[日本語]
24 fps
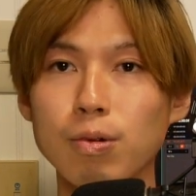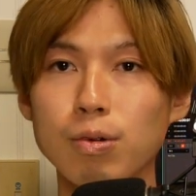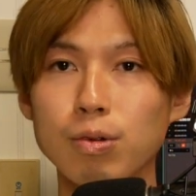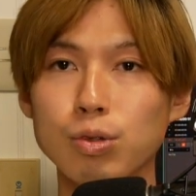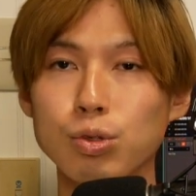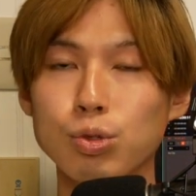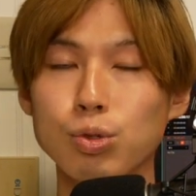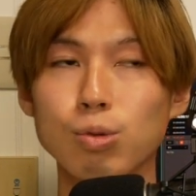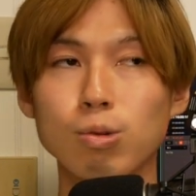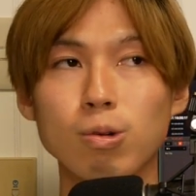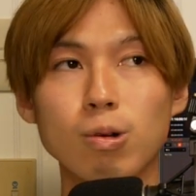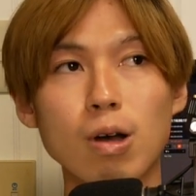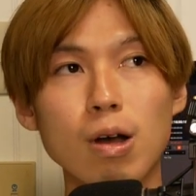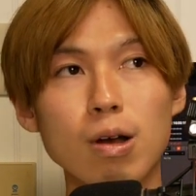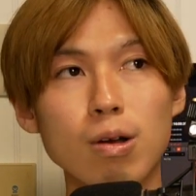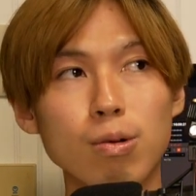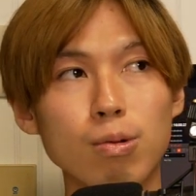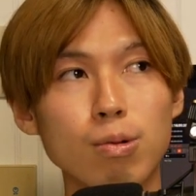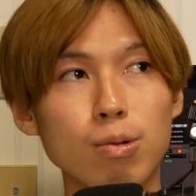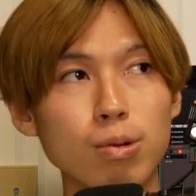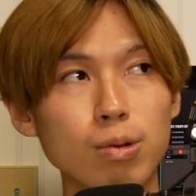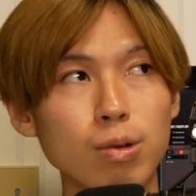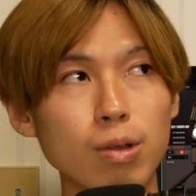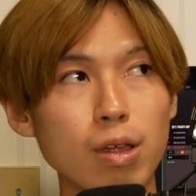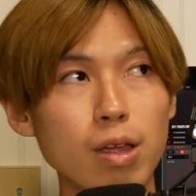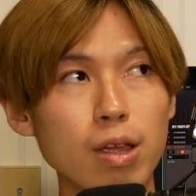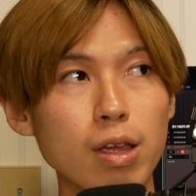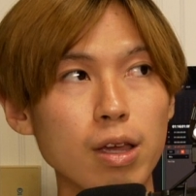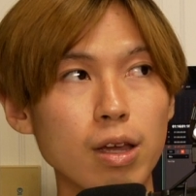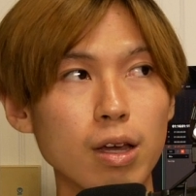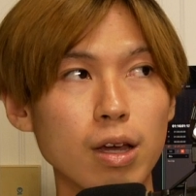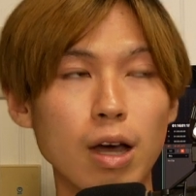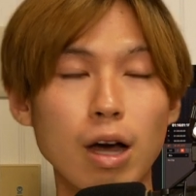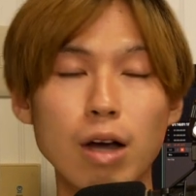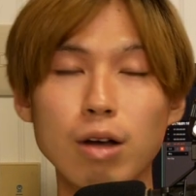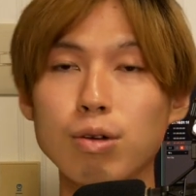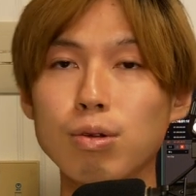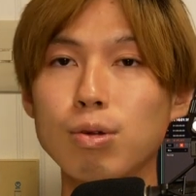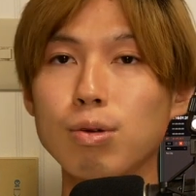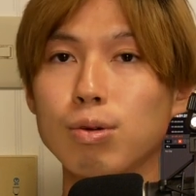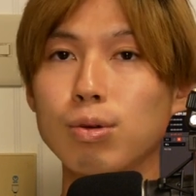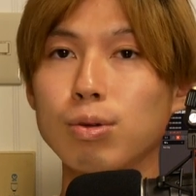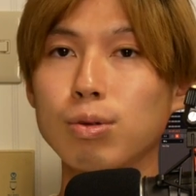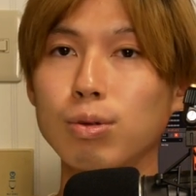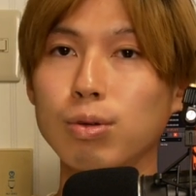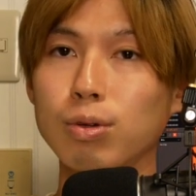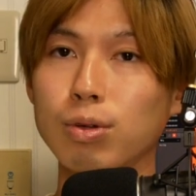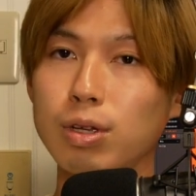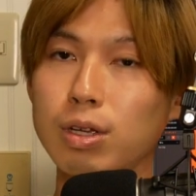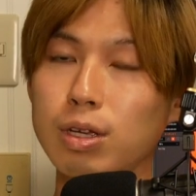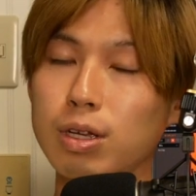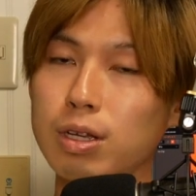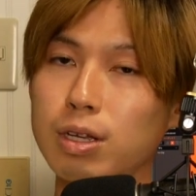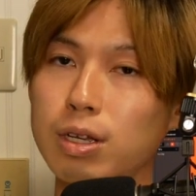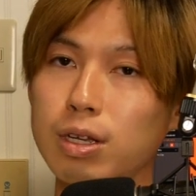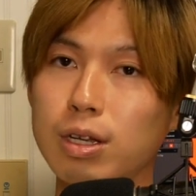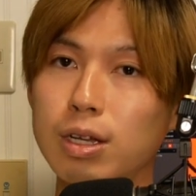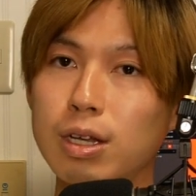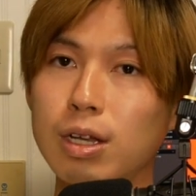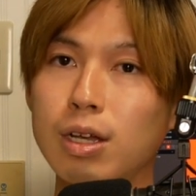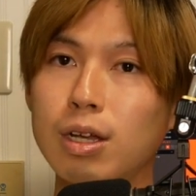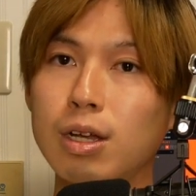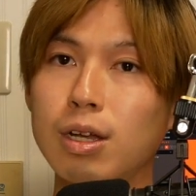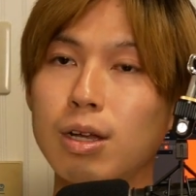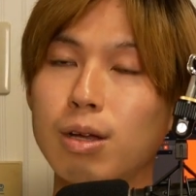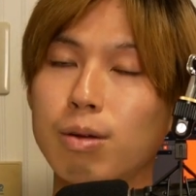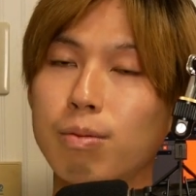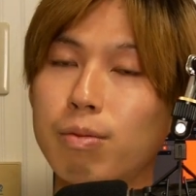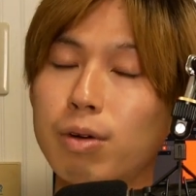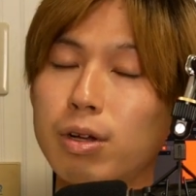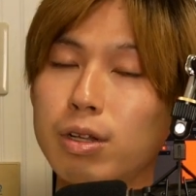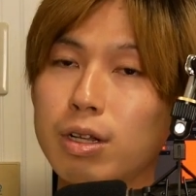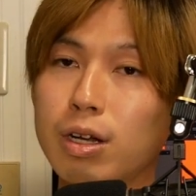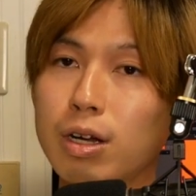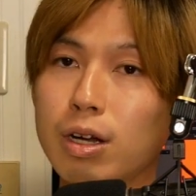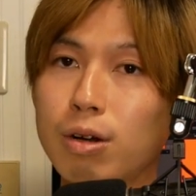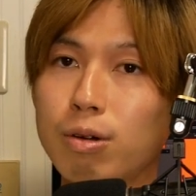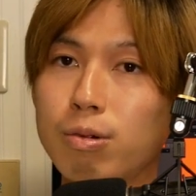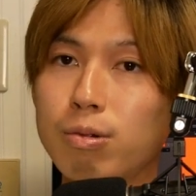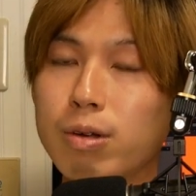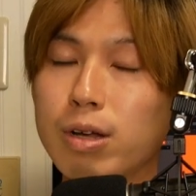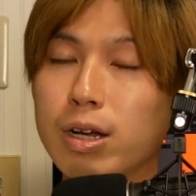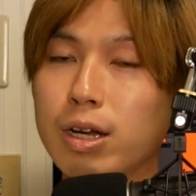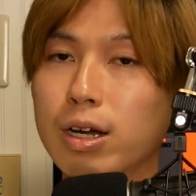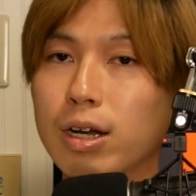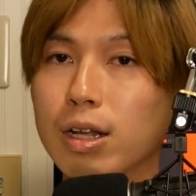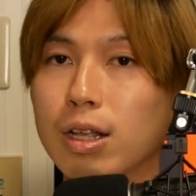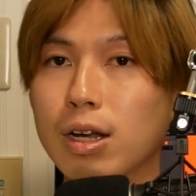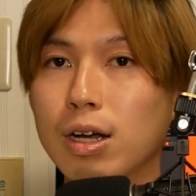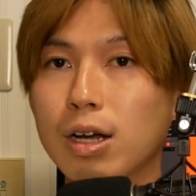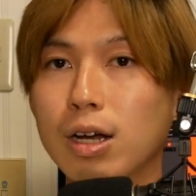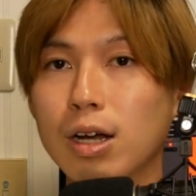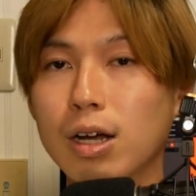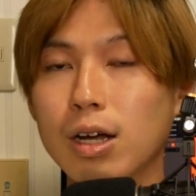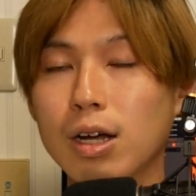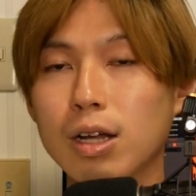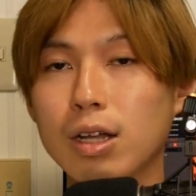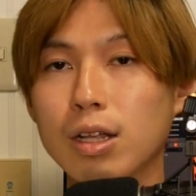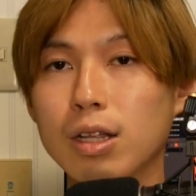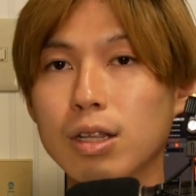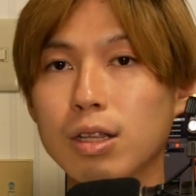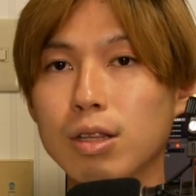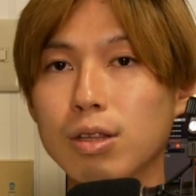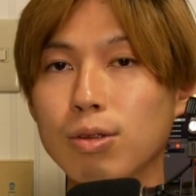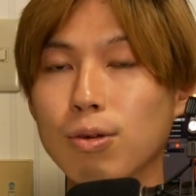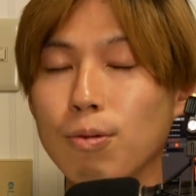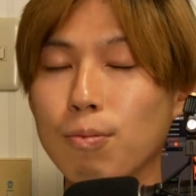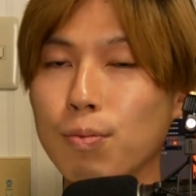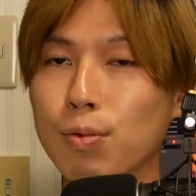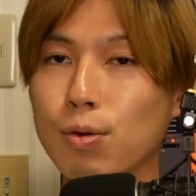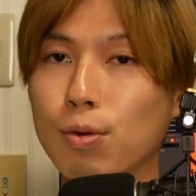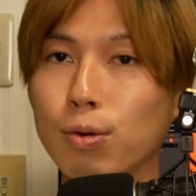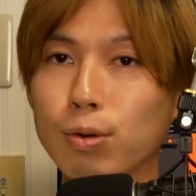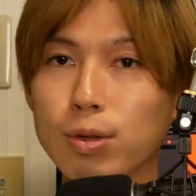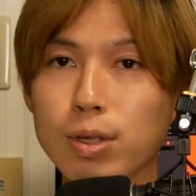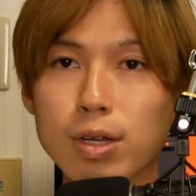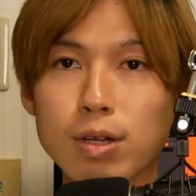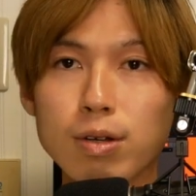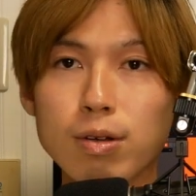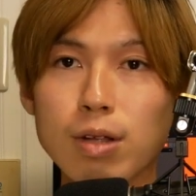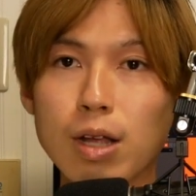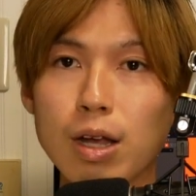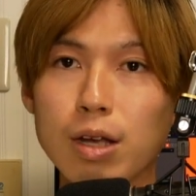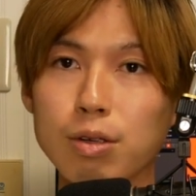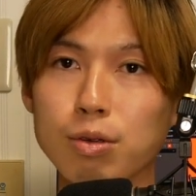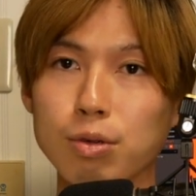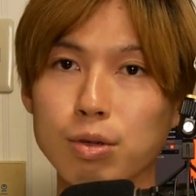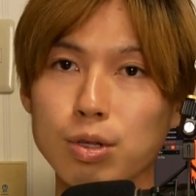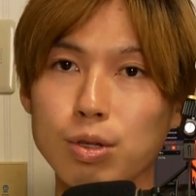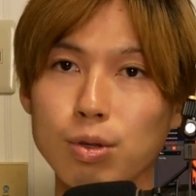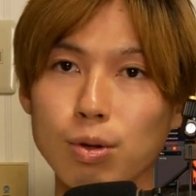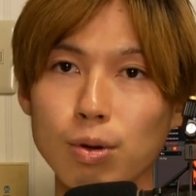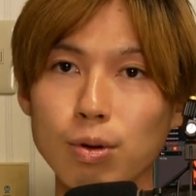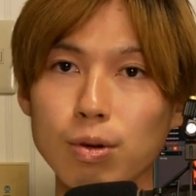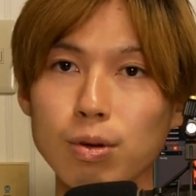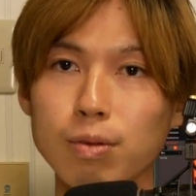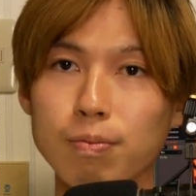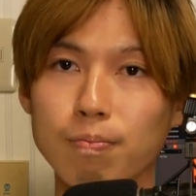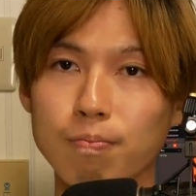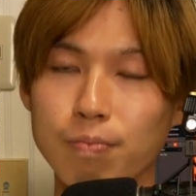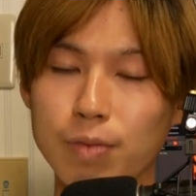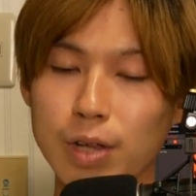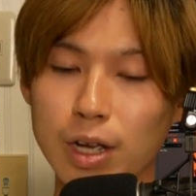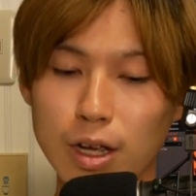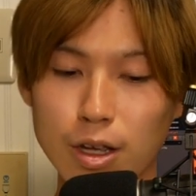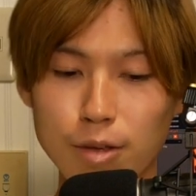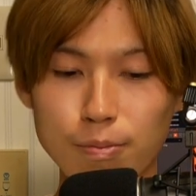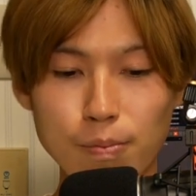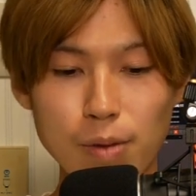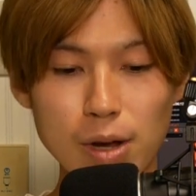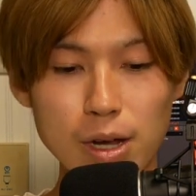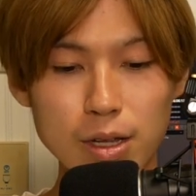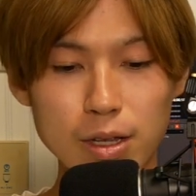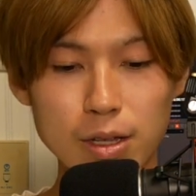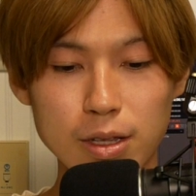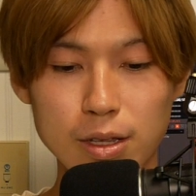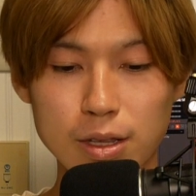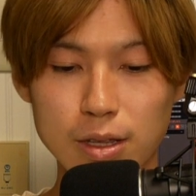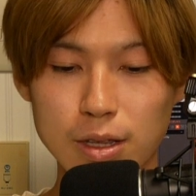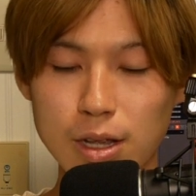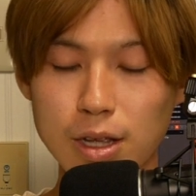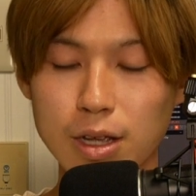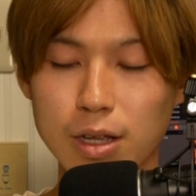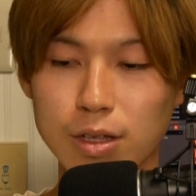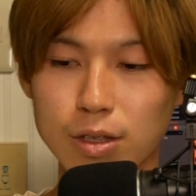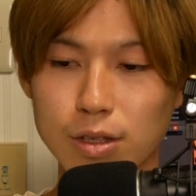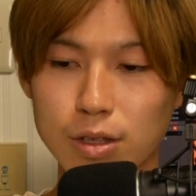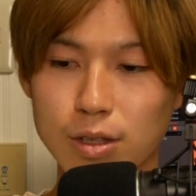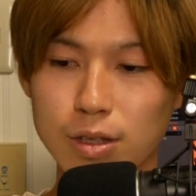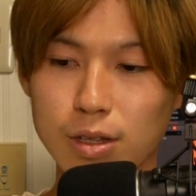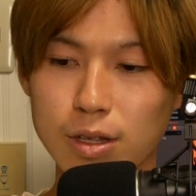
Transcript: この小学校で学力のいい、まあなんか上からトップ5人ぐらいの人、なんかいっぱいね、